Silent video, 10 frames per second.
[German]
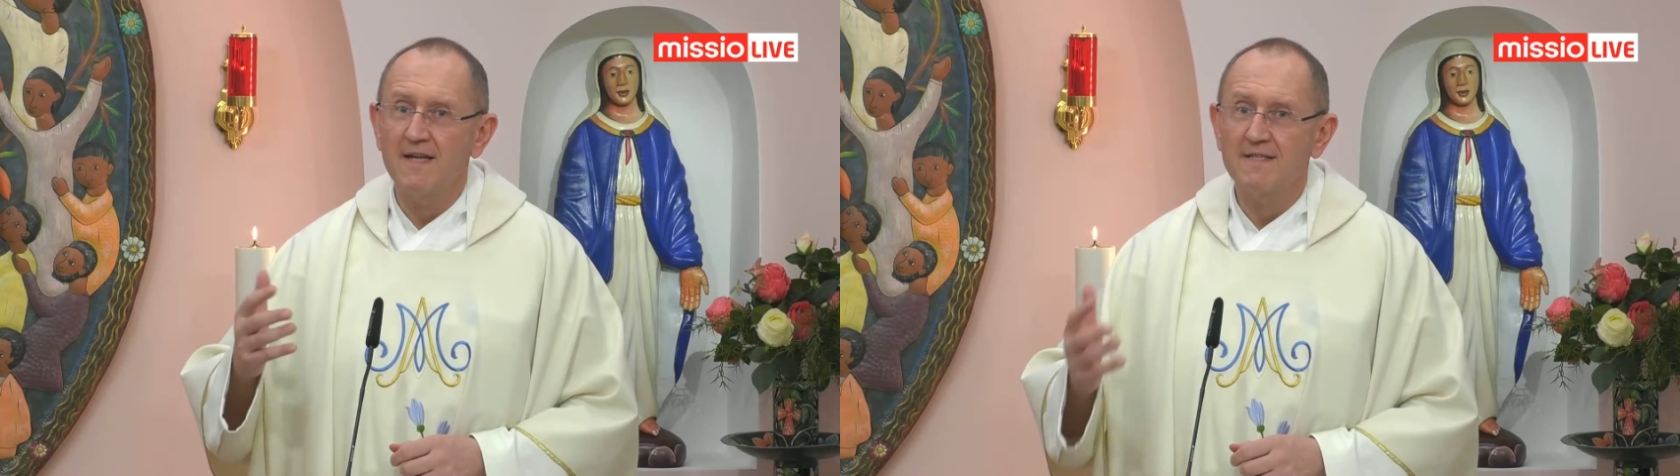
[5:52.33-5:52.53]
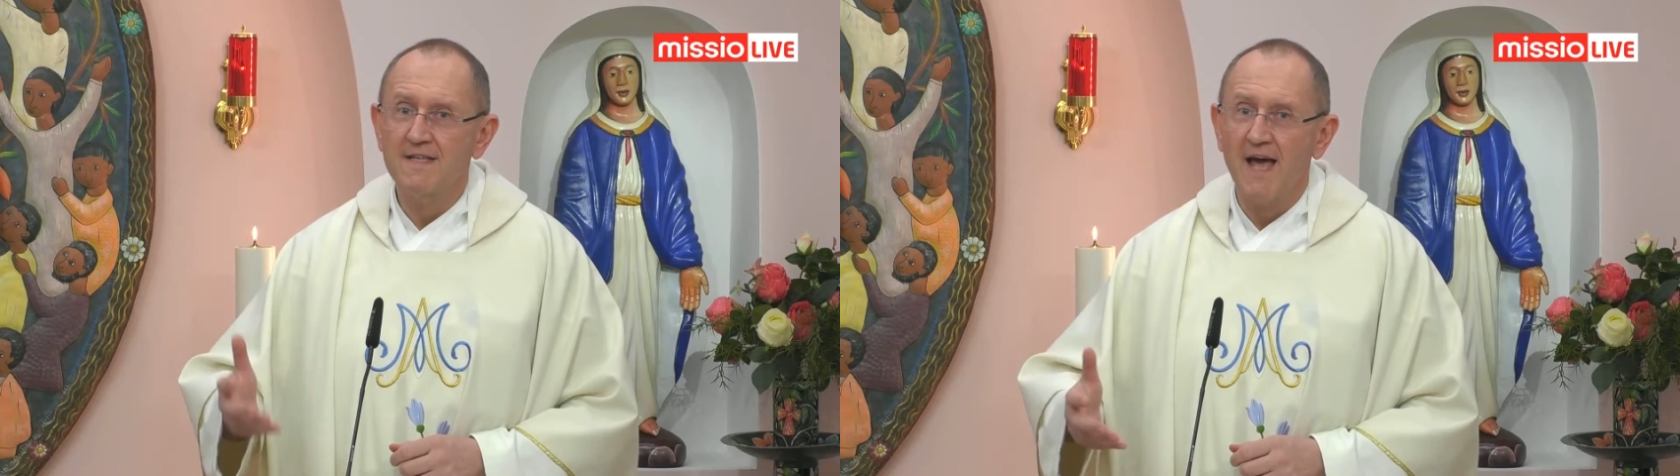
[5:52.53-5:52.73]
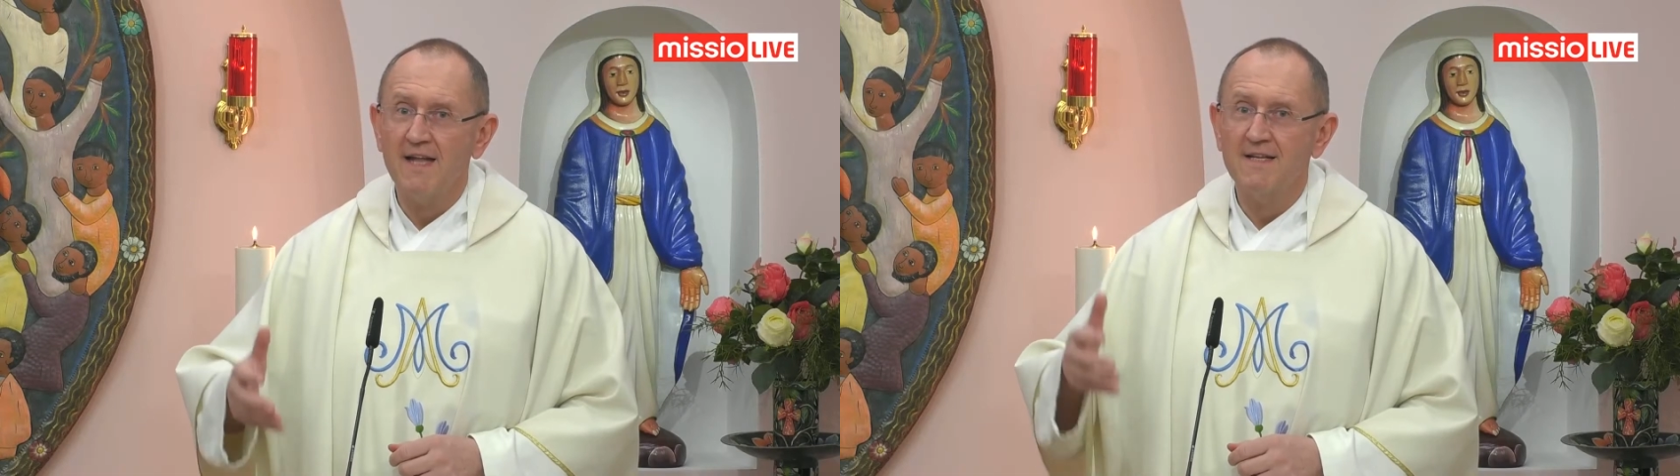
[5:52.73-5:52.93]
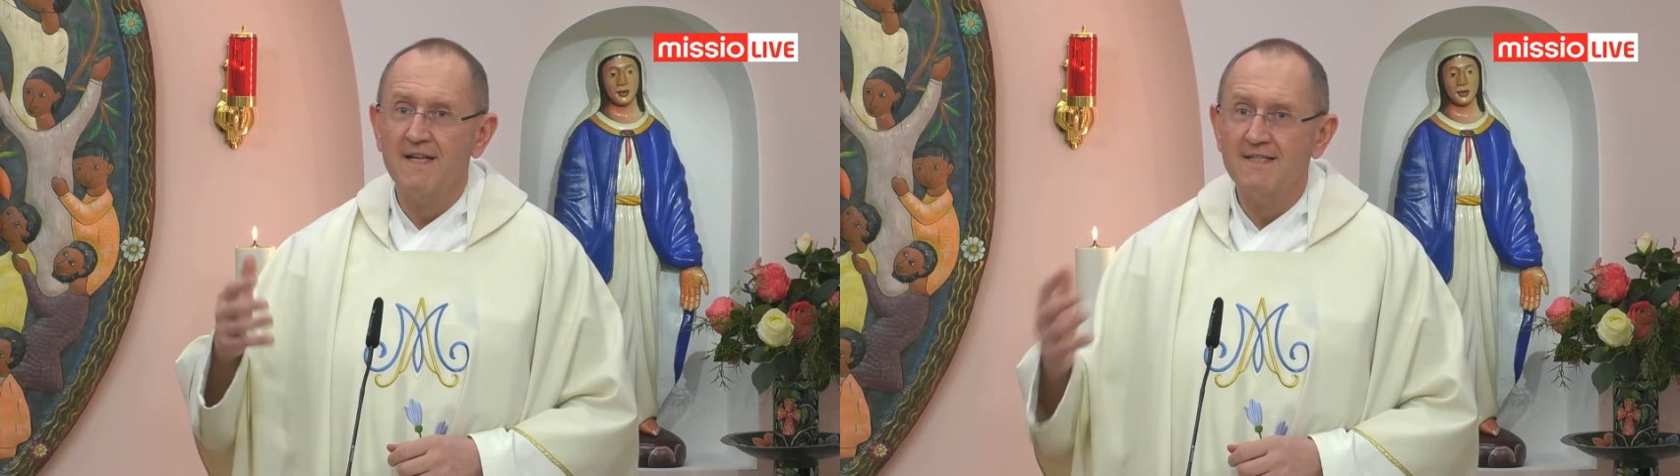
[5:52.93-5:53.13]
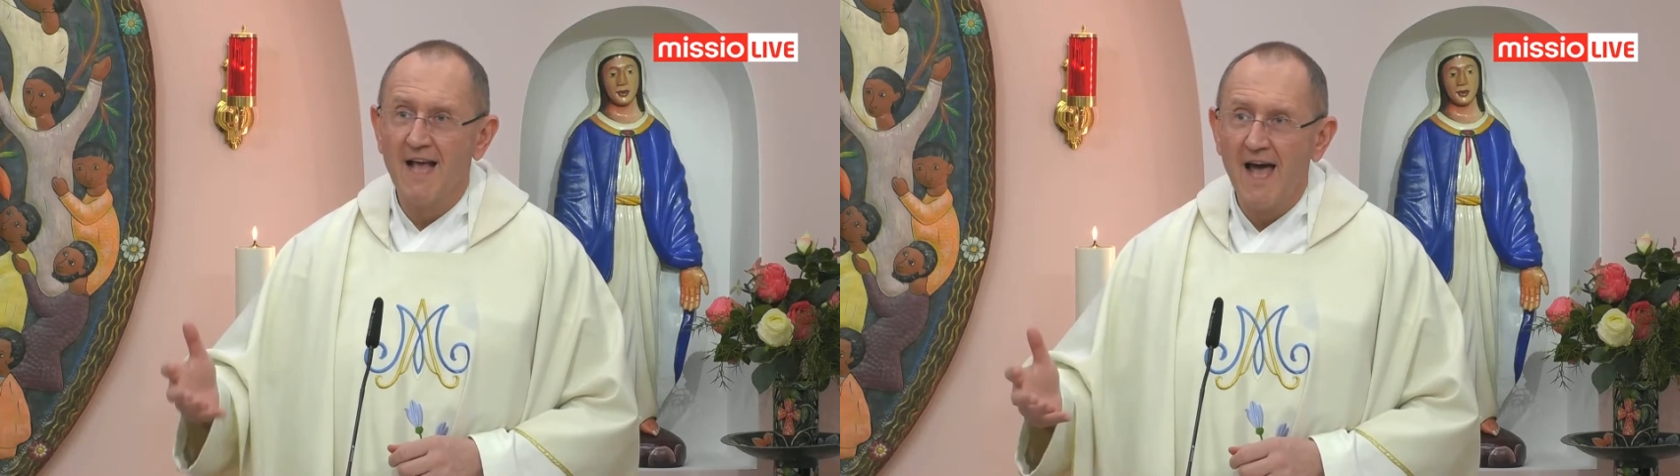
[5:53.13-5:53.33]
Zeit
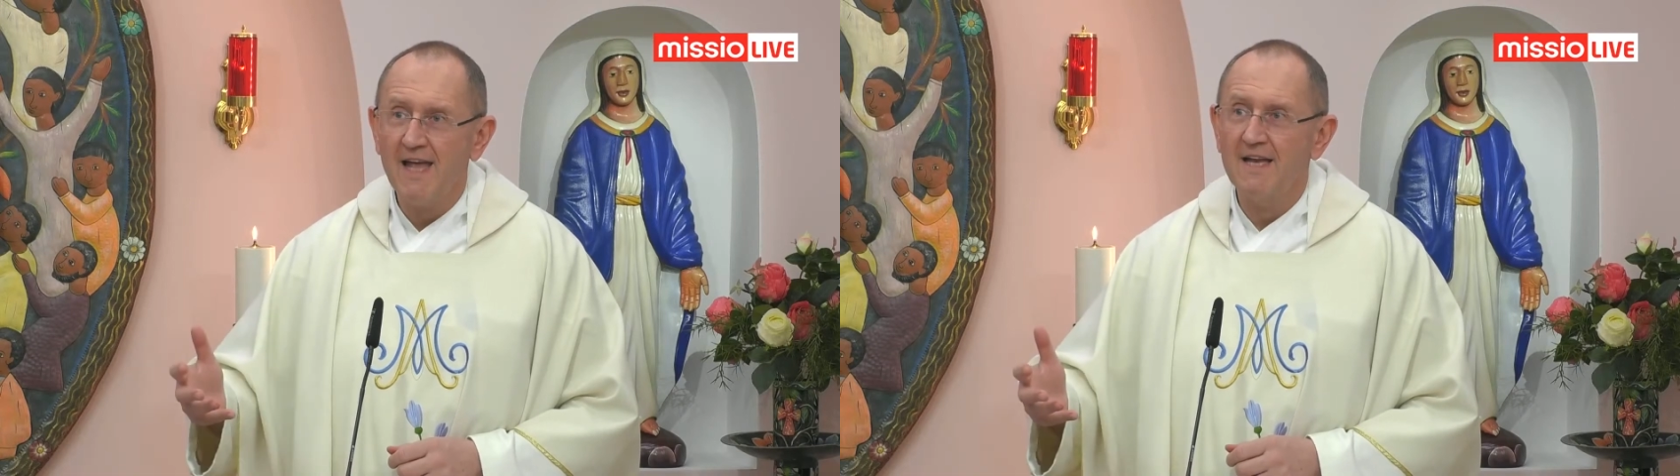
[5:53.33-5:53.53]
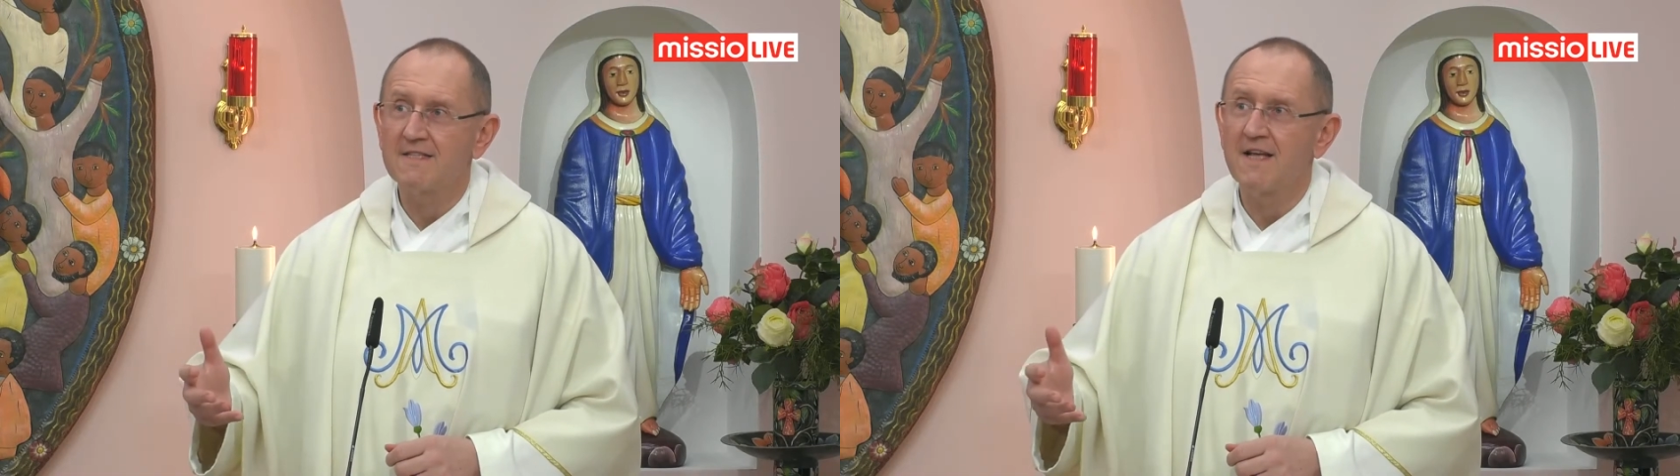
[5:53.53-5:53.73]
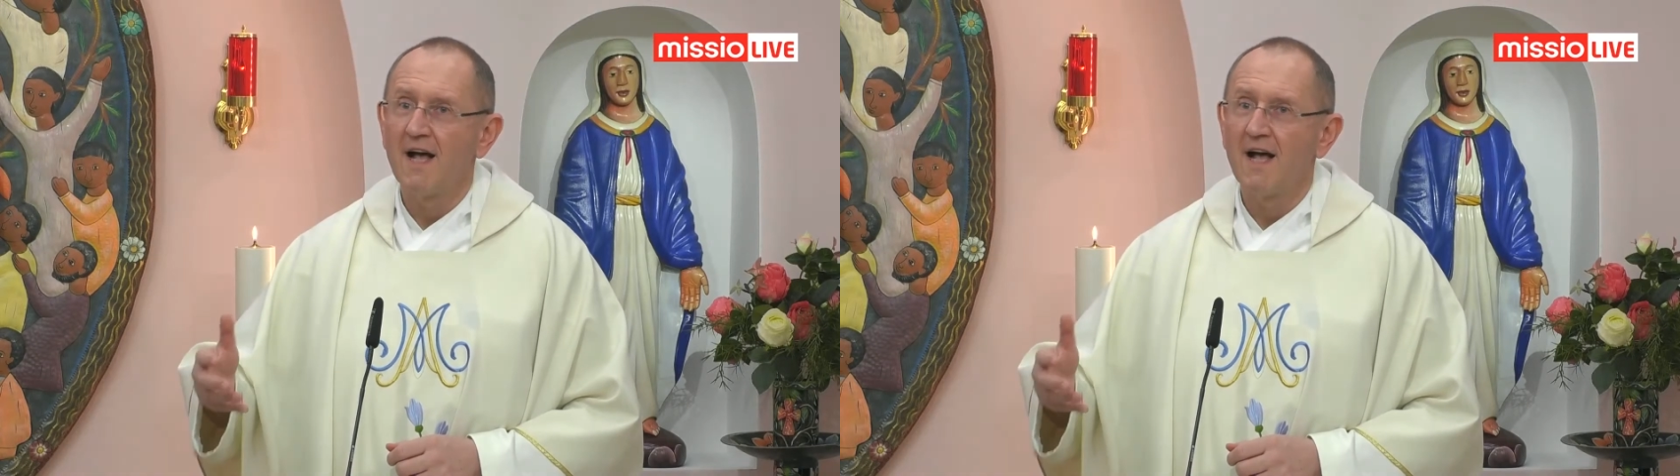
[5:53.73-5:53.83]
des Heiles.